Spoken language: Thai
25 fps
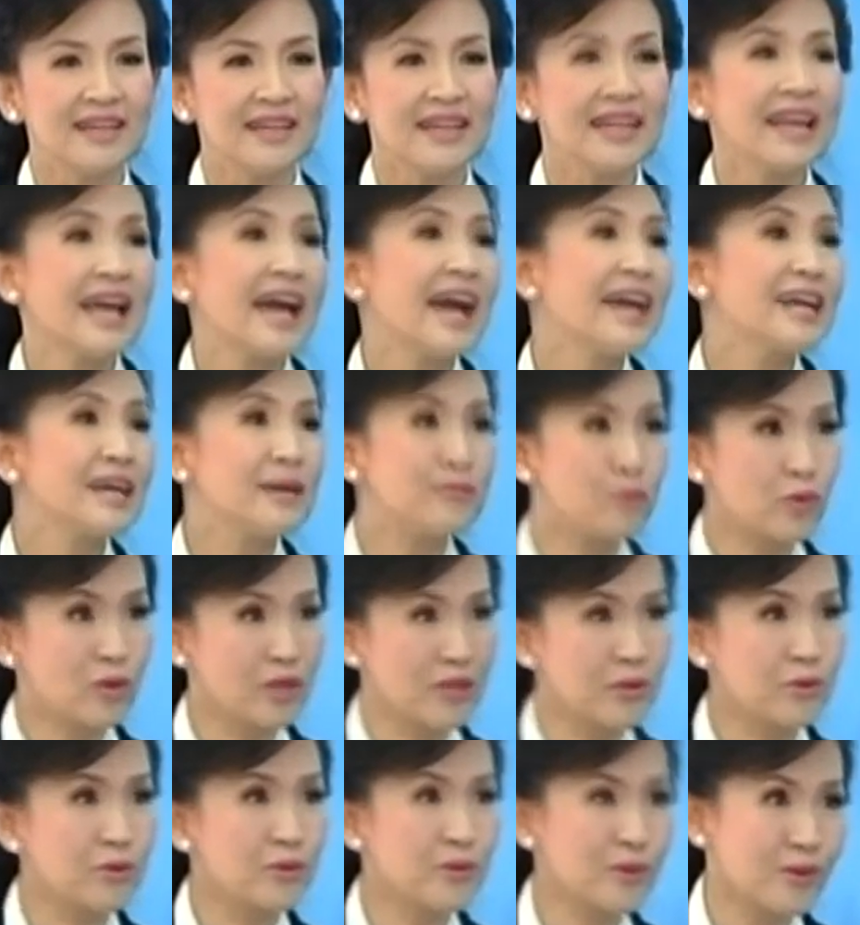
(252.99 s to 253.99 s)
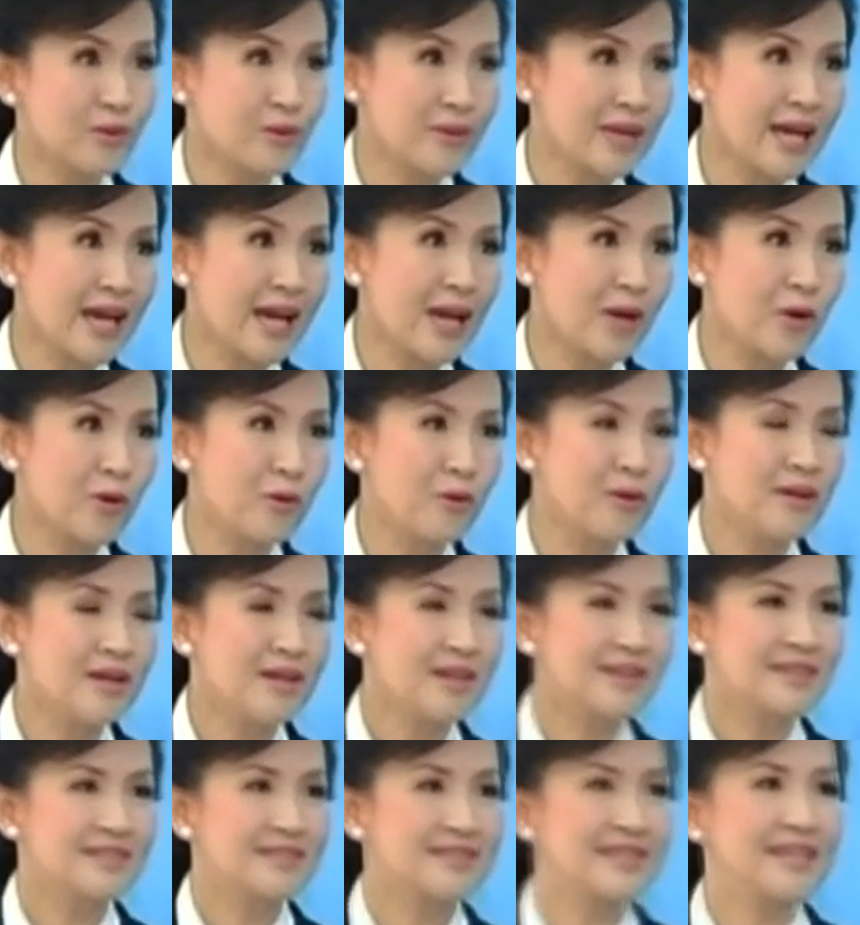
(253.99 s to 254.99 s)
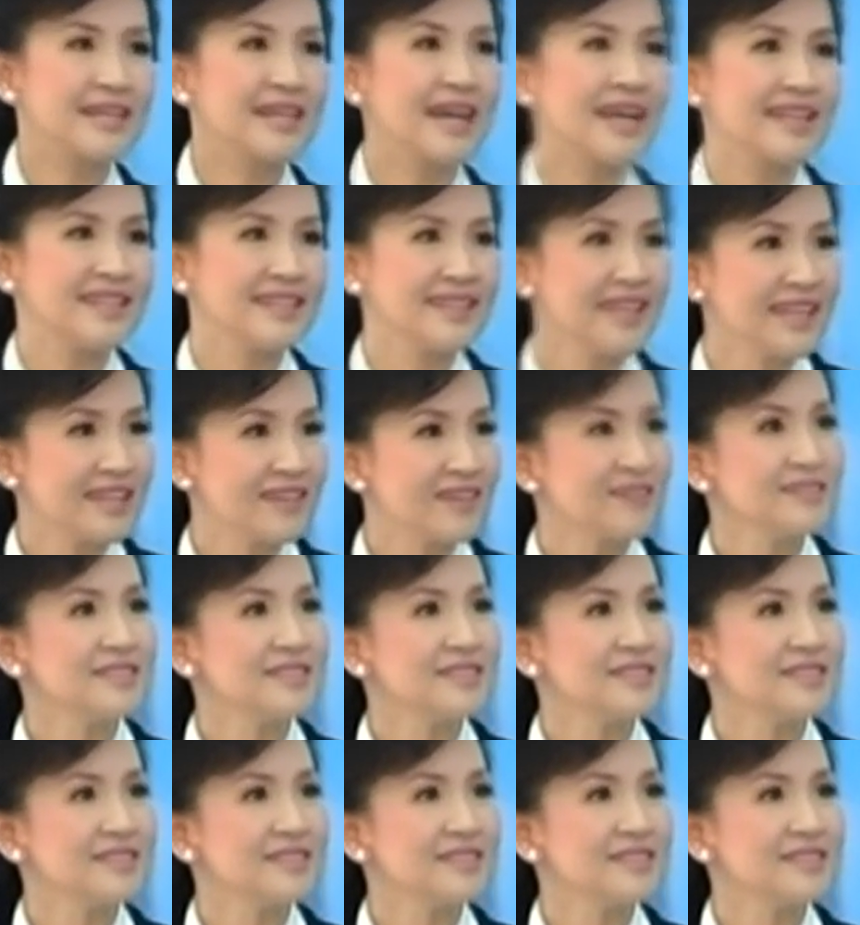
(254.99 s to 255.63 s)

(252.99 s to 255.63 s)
คล้ายกับโมเลกุลของเรา สกัดเย็นก็